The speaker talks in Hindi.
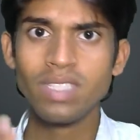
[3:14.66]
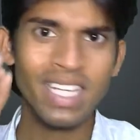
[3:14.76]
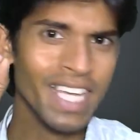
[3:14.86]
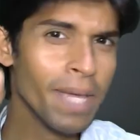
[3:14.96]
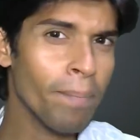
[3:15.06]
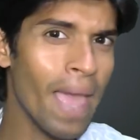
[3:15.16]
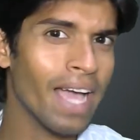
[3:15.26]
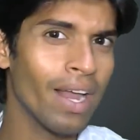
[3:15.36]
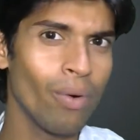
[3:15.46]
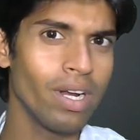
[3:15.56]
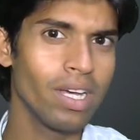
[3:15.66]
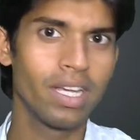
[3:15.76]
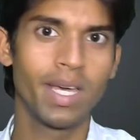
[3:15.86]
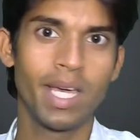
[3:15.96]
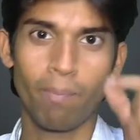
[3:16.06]
एक बैकग्राउंड
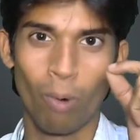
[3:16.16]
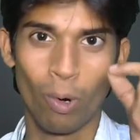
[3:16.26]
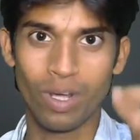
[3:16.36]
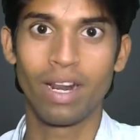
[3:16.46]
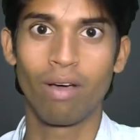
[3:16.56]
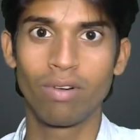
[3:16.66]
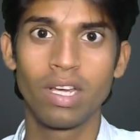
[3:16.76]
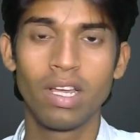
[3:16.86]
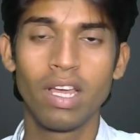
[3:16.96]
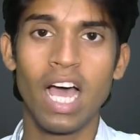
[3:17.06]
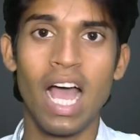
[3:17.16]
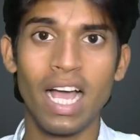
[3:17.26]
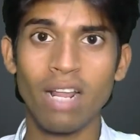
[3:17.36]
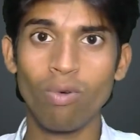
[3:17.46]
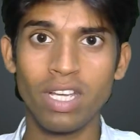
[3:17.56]
एक फोरग्राउंड
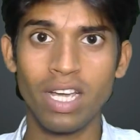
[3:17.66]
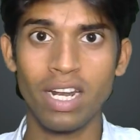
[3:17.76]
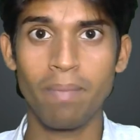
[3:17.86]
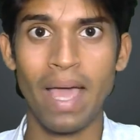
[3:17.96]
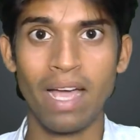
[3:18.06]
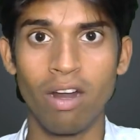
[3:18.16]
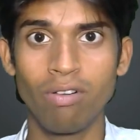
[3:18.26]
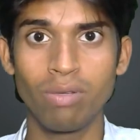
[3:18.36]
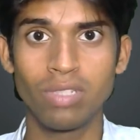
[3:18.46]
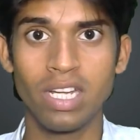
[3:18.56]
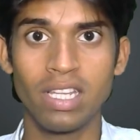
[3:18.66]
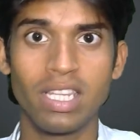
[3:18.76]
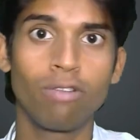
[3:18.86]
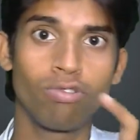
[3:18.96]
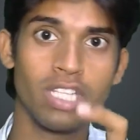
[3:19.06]
अगर कोई कलर बैकग्राउंड यूज करते
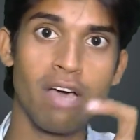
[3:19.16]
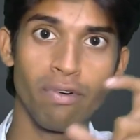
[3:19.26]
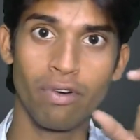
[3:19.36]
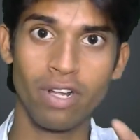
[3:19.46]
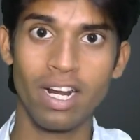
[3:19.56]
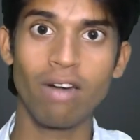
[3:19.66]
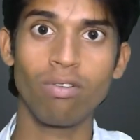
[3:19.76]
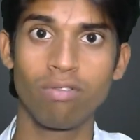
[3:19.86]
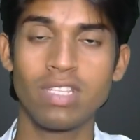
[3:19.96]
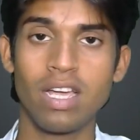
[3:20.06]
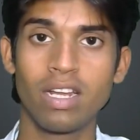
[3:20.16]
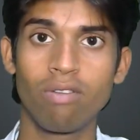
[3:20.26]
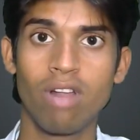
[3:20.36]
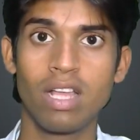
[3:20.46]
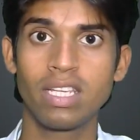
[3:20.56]
हैं तो उसका फोरग्राउंड कौन सा कलर
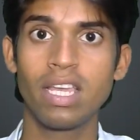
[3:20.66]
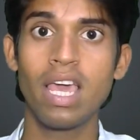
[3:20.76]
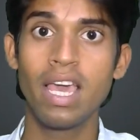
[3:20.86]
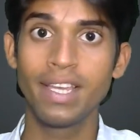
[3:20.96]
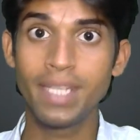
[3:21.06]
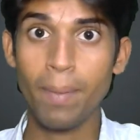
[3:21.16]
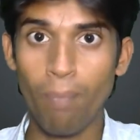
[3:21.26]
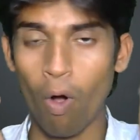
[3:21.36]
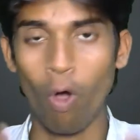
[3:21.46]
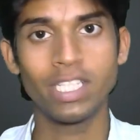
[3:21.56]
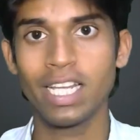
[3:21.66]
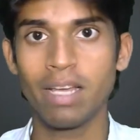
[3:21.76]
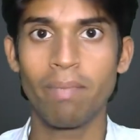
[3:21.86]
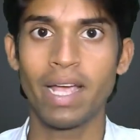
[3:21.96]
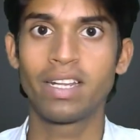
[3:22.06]
होना चाहिए ये बहुत ज़्यादा
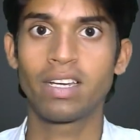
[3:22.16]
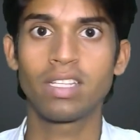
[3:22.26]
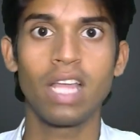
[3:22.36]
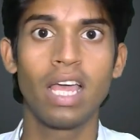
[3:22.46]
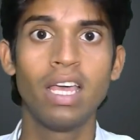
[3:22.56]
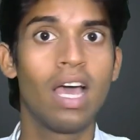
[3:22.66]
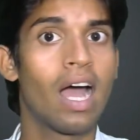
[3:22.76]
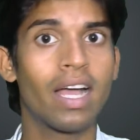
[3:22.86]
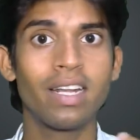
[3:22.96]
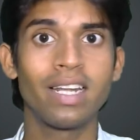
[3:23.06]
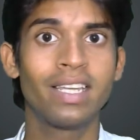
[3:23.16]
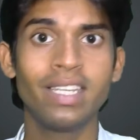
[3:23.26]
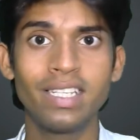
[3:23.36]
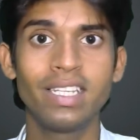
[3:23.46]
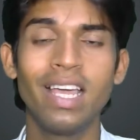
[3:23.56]
मायने रखता है अगर नहीं
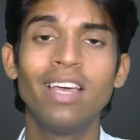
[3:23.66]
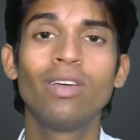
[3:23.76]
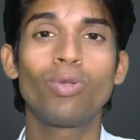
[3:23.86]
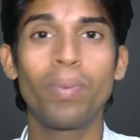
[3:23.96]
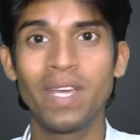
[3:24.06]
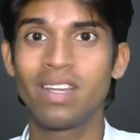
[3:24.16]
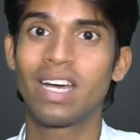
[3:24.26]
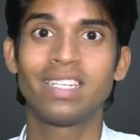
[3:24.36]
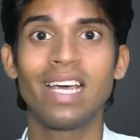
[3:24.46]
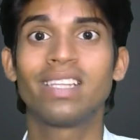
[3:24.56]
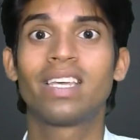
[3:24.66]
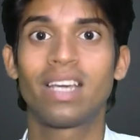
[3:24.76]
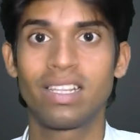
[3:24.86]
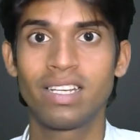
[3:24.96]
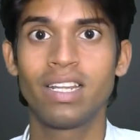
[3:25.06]
किए तो फिर घटिया
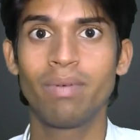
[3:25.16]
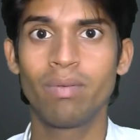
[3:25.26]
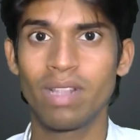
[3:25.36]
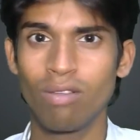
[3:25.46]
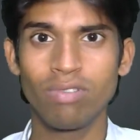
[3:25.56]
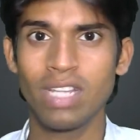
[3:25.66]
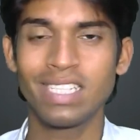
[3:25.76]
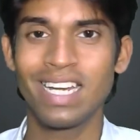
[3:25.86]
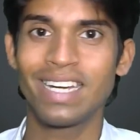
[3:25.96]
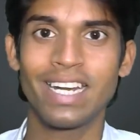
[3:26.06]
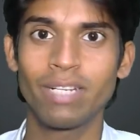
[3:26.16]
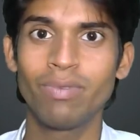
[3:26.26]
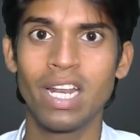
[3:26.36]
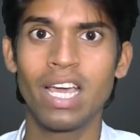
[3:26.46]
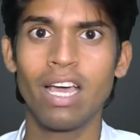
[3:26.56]
दिखेगा दिखने में मतलब उतना अच्छा अट्रैक्टिव
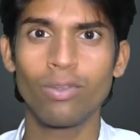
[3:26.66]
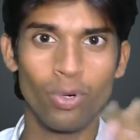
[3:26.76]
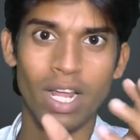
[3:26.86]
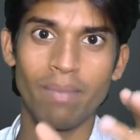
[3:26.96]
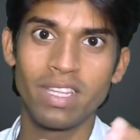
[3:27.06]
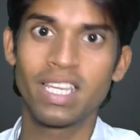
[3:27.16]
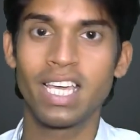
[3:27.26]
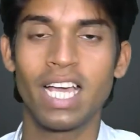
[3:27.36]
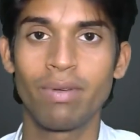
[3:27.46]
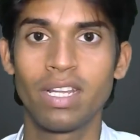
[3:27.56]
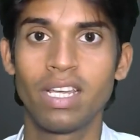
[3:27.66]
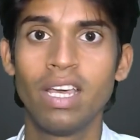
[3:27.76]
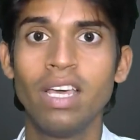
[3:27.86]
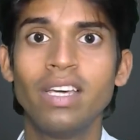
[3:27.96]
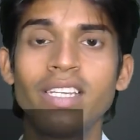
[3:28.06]
नहीं लगेगा छोटा में दिखेगा भी नहीं
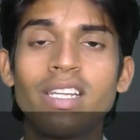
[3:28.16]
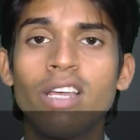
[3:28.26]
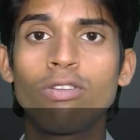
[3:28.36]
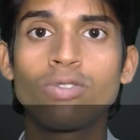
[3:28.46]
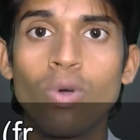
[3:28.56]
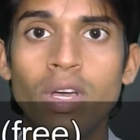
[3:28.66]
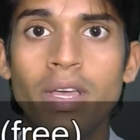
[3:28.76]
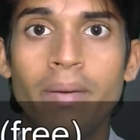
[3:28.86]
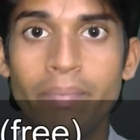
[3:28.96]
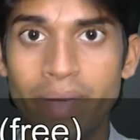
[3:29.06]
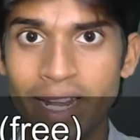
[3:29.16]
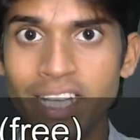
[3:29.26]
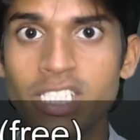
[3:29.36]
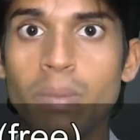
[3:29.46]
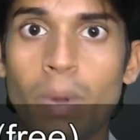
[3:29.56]
इसलिए दोस्तों मेरे
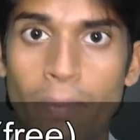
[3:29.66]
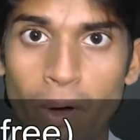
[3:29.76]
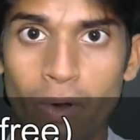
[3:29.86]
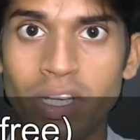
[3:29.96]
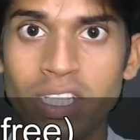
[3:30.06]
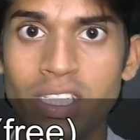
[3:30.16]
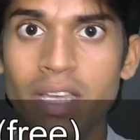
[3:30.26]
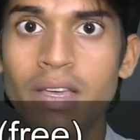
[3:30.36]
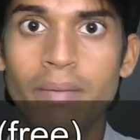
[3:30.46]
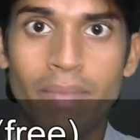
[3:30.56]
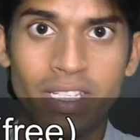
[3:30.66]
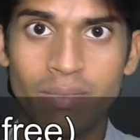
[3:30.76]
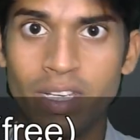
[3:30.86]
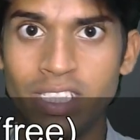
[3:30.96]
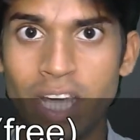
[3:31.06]
स्टेप को फॉलो कीजिए मैं
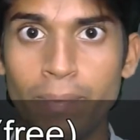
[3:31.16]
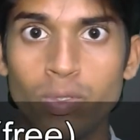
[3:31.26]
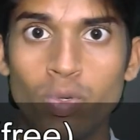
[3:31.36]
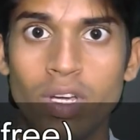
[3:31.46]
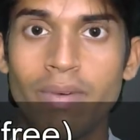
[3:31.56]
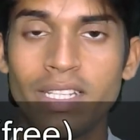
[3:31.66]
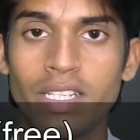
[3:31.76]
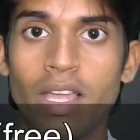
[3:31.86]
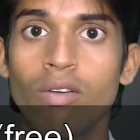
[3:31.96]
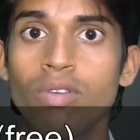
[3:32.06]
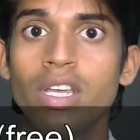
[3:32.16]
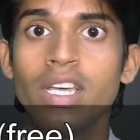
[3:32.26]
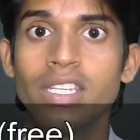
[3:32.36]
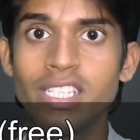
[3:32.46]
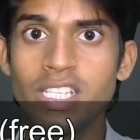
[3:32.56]
इमेज यहाँ पर शो करवा देता हूँ
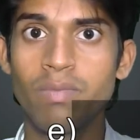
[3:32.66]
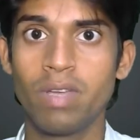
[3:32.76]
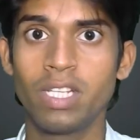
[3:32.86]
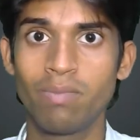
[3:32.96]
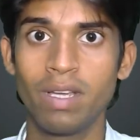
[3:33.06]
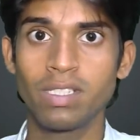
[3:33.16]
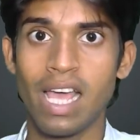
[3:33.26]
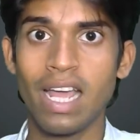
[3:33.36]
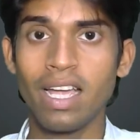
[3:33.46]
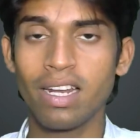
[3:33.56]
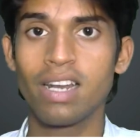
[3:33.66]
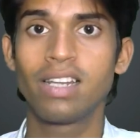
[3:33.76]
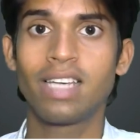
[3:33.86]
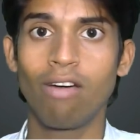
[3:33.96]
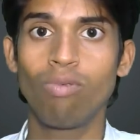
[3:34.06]
इस इमेज में सारा कलर
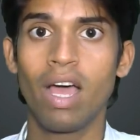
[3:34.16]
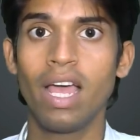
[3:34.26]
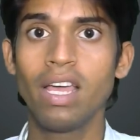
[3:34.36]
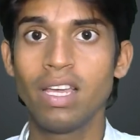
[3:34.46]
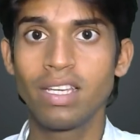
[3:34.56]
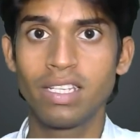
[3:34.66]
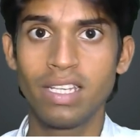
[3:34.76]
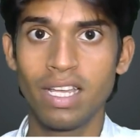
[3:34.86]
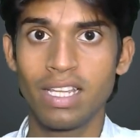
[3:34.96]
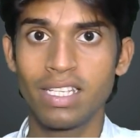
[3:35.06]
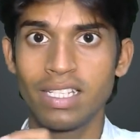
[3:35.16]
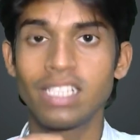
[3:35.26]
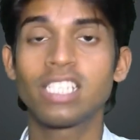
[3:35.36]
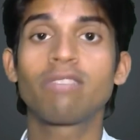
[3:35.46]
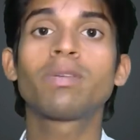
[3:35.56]
लिखा हुआ है कि ये देखिए
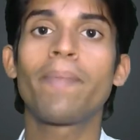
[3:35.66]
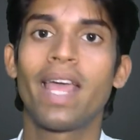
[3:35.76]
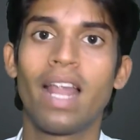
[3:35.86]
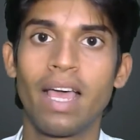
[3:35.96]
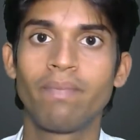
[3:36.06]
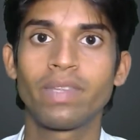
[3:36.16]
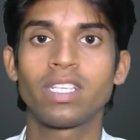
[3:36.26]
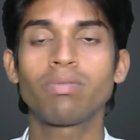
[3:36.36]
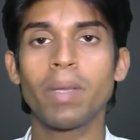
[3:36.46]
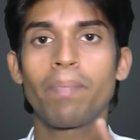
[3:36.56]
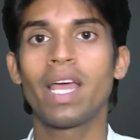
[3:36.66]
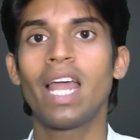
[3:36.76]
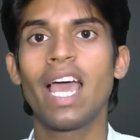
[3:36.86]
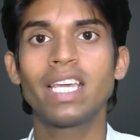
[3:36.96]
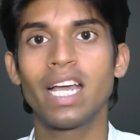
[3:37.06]
जैसे सबसे पहला है सबसे पहला
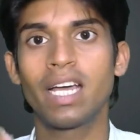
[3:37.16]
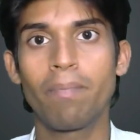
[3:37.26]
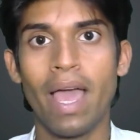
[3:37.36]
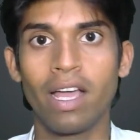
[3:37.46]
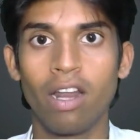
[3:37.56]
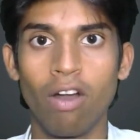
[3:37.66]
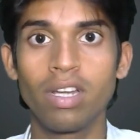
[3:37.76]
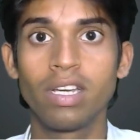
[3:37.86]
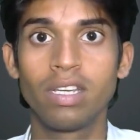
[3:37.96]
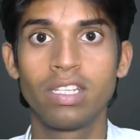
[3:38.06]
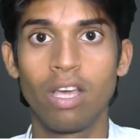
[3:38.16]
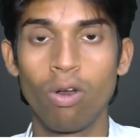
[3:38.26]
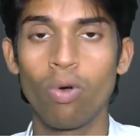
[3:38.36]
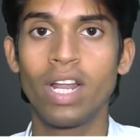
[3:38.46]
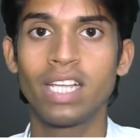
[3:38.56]
है कि अगर बैकग्राउंड
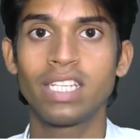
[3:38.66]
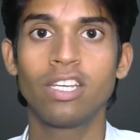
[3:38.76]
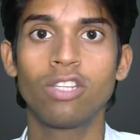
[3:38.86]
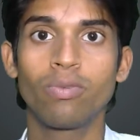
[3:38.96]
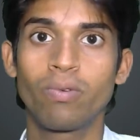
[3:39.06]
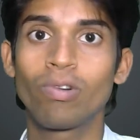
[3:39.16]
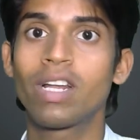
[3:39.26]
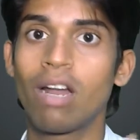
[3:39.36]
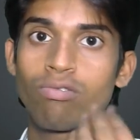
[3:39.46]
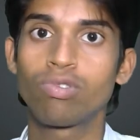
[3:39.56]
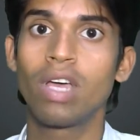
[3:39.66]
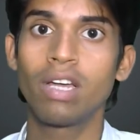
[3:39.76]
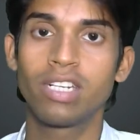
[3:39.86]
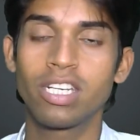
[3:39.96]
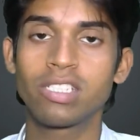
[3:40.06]
येलो होना चाहिए तो फोरग्राउंड जो है
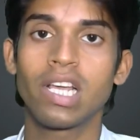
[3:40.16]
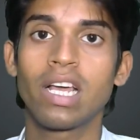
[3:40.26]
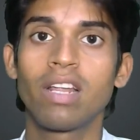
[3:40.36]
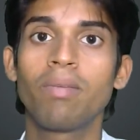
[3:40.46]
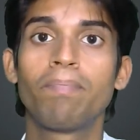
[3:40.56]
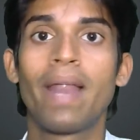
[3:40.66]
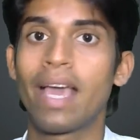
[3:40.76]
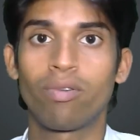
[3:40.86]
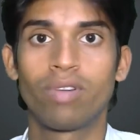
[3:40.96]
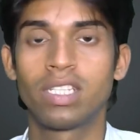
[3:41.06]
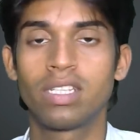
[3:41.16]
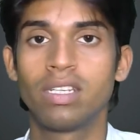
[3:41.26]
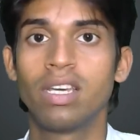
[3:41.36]
टेक्स्ट का कलर ब्लैक होना चाहिए